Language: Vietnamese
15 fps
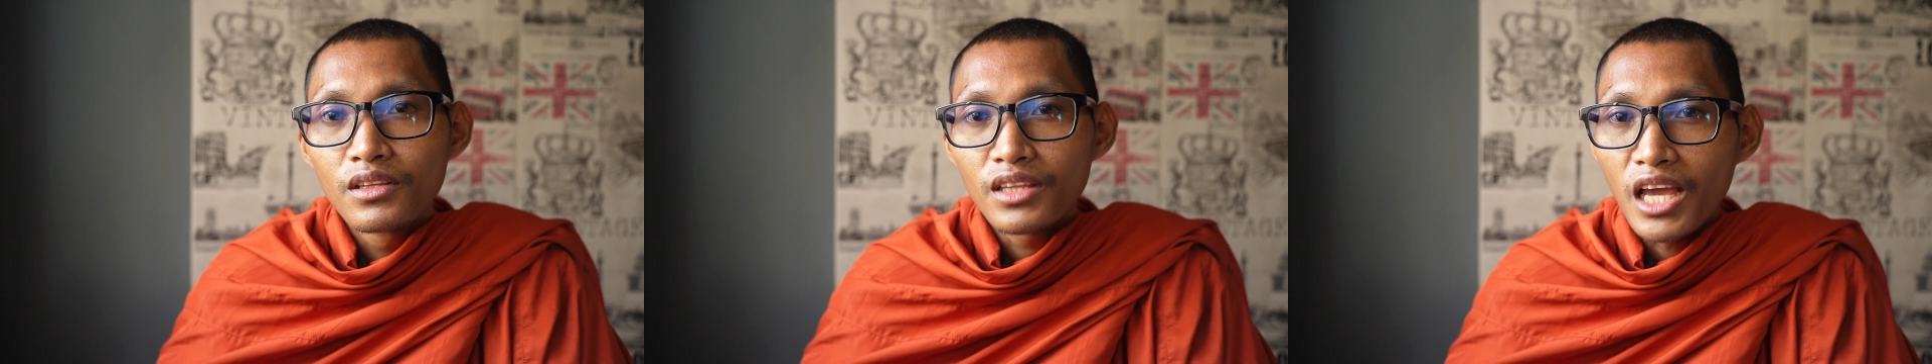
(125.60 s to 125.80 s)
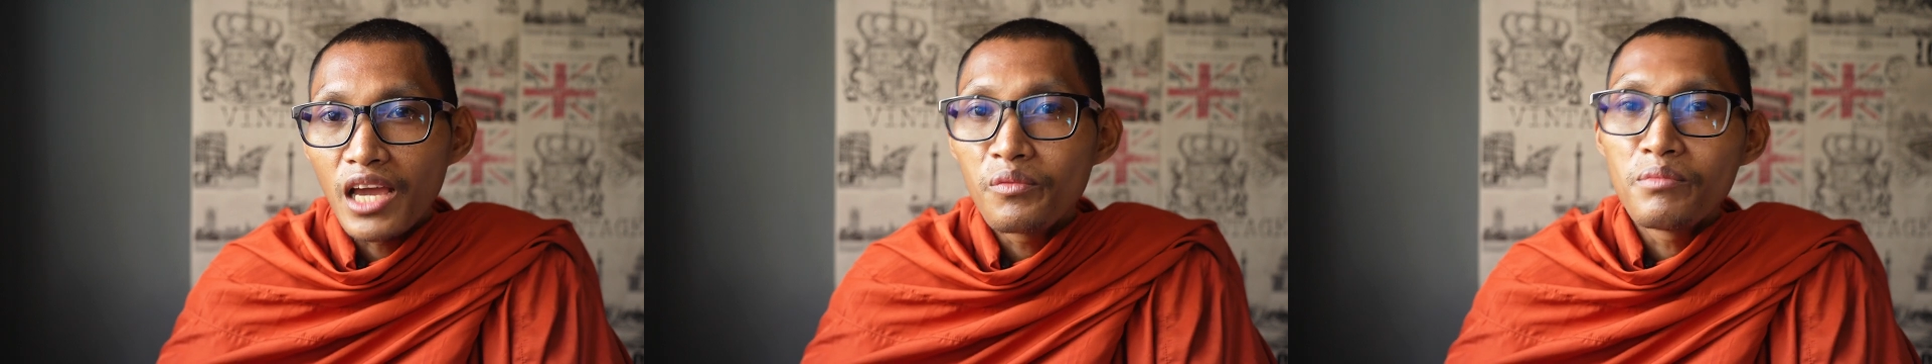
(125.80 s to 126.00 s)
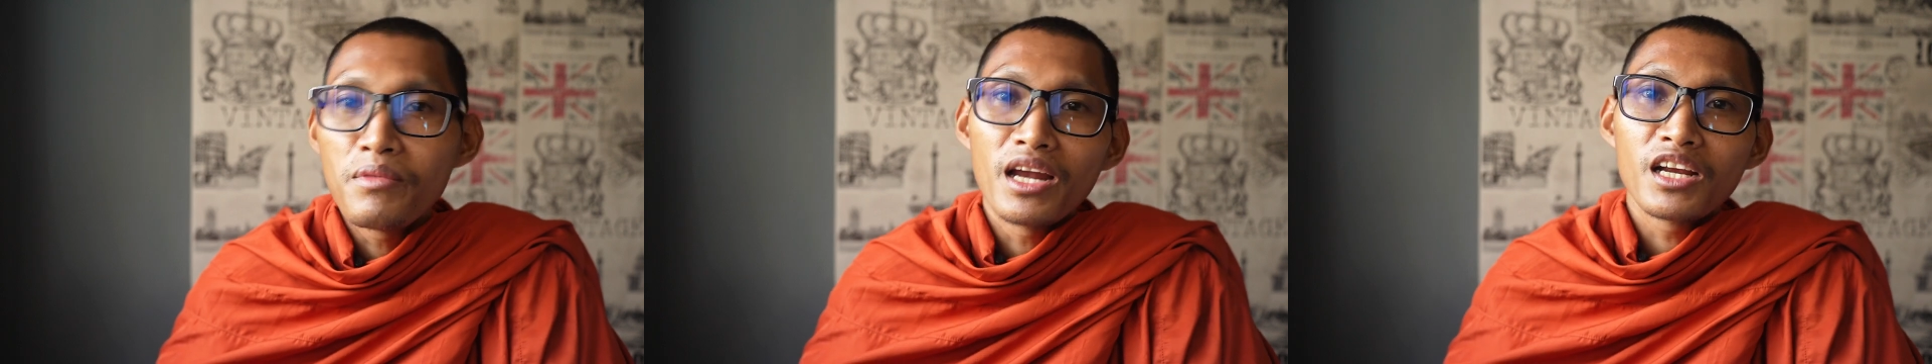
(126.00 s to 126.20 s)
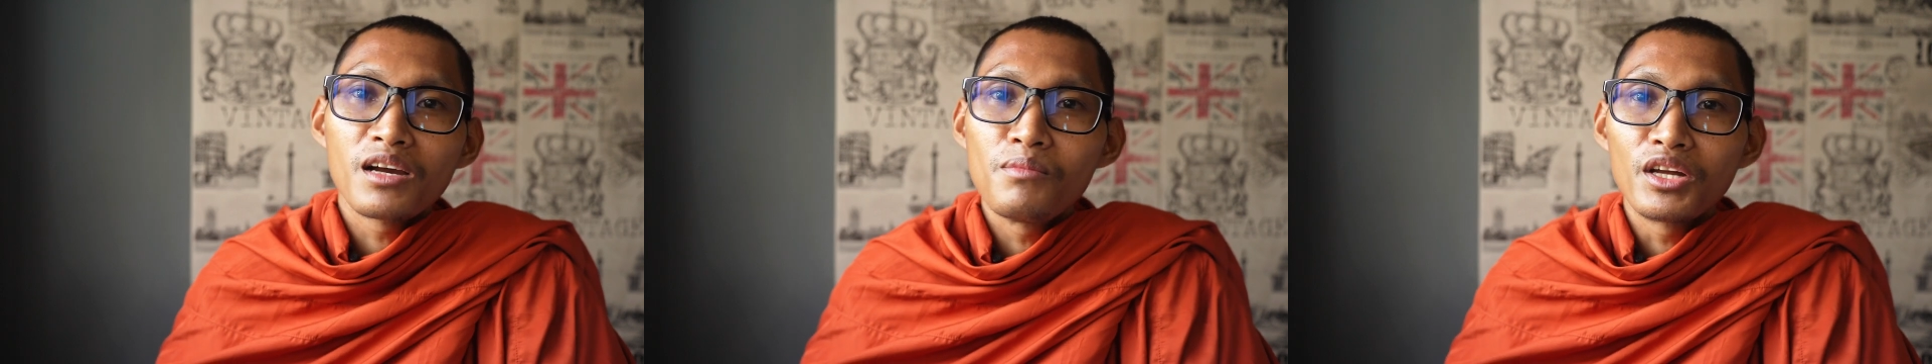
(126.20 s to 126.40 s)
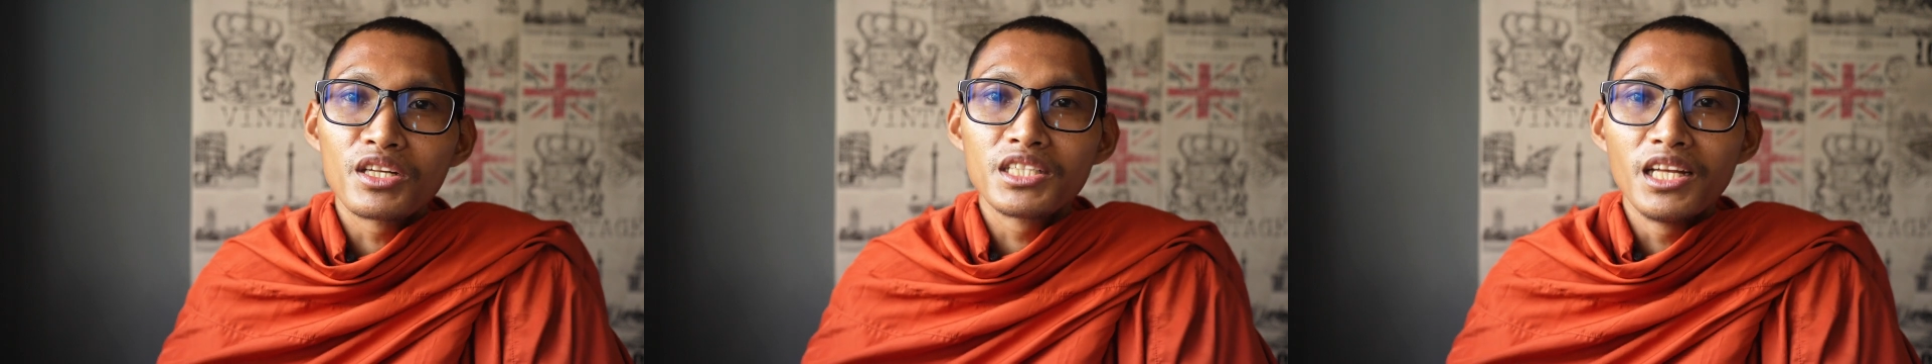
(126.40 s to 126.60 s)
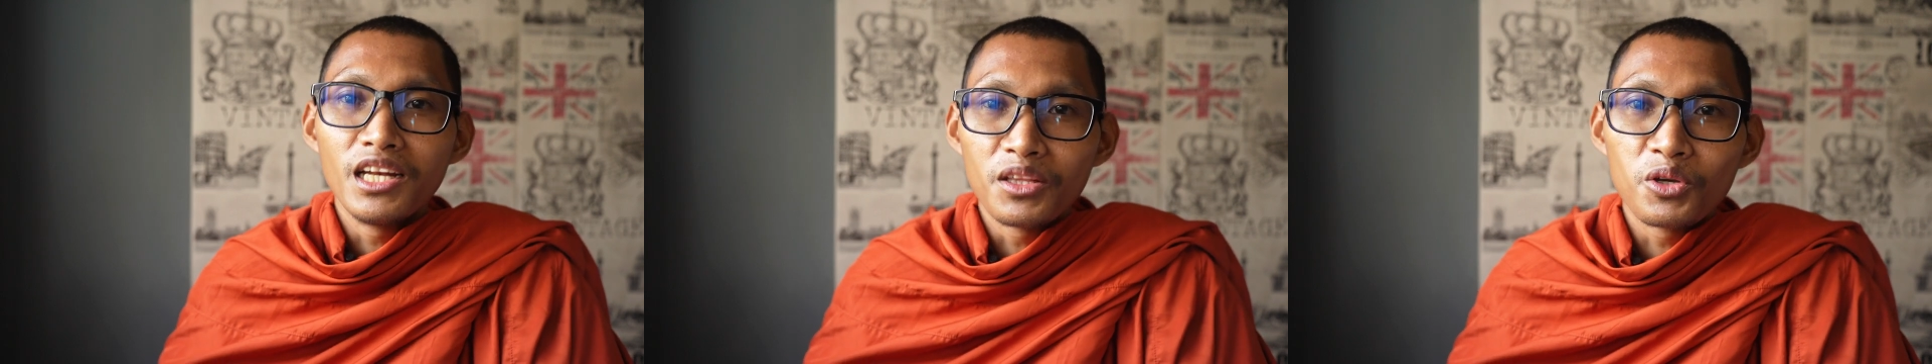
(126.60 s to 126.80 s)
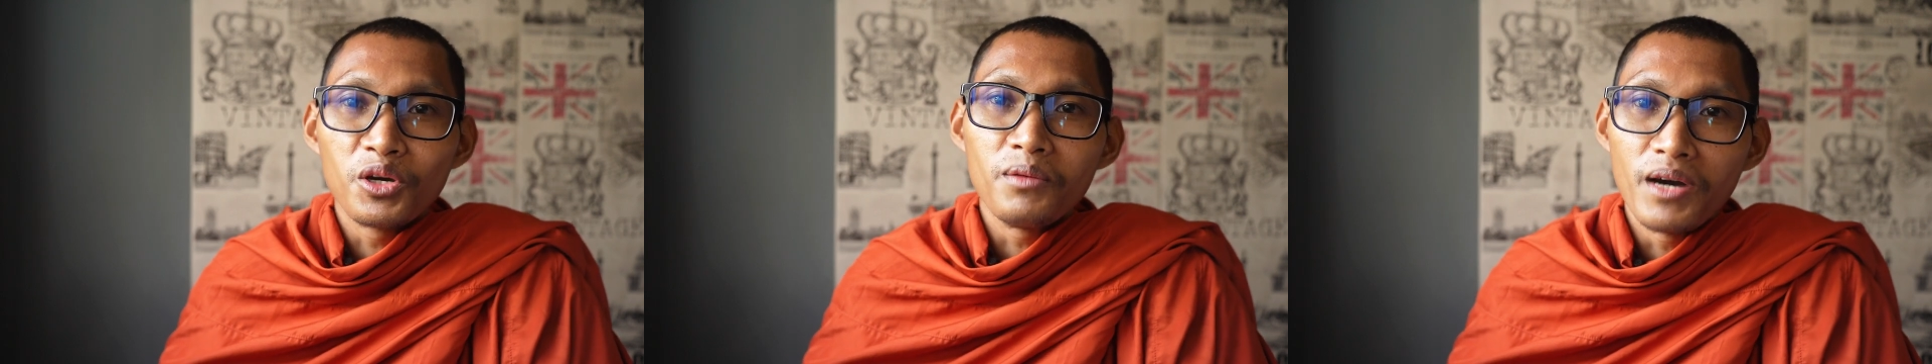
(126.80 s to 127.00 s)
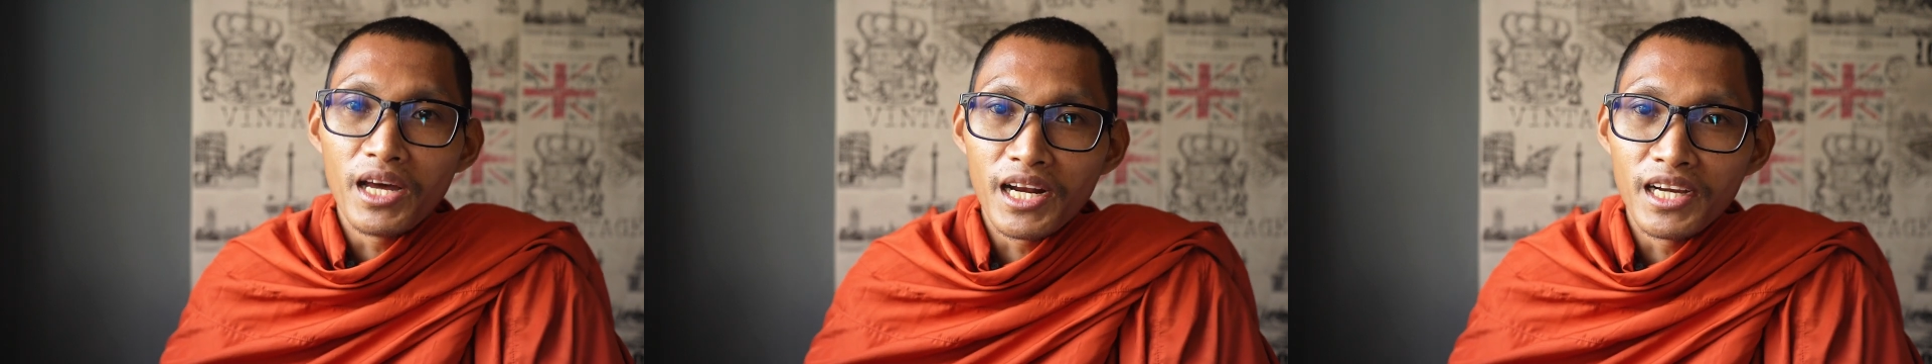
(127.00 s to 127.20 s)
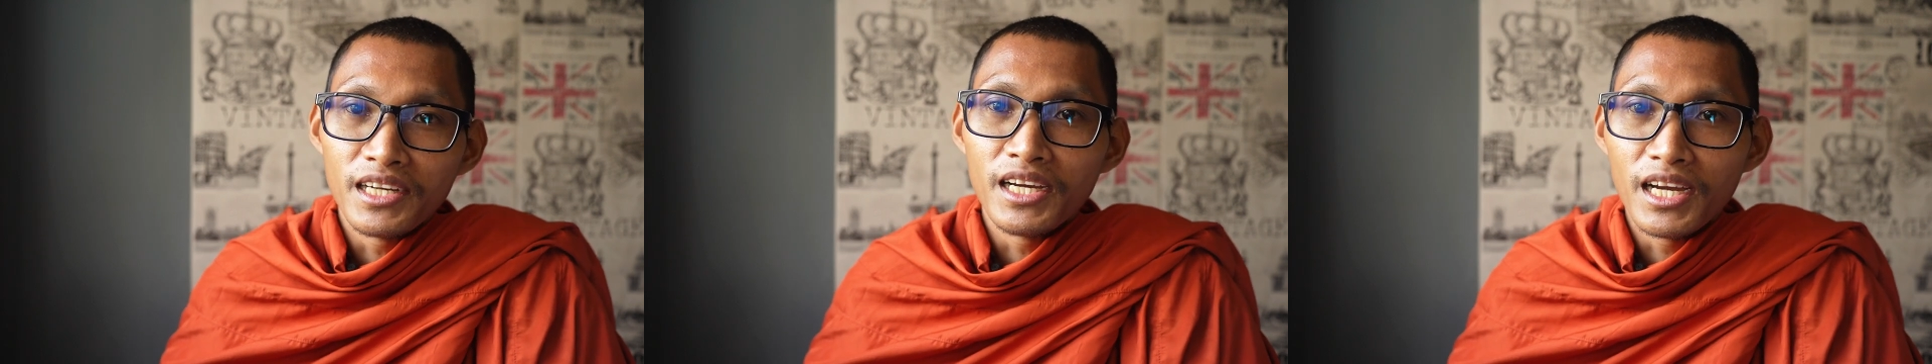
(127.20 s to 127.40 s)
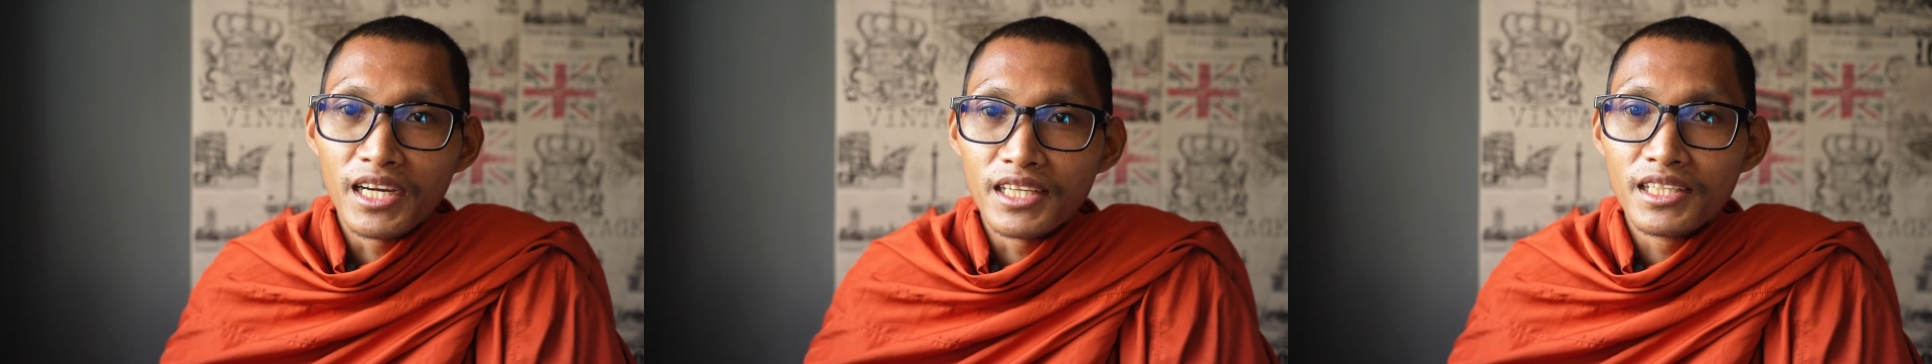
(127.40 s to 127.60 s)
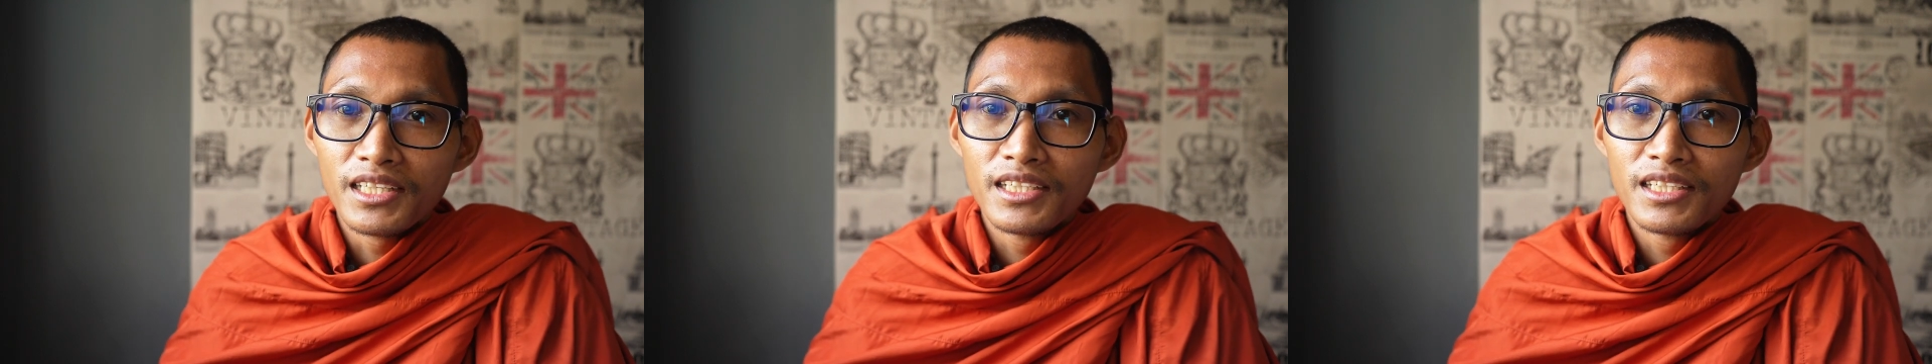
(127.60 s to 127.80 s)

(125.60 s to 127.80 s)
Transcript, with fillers: tại vì bạn có bọt sao là thò bọt hở hại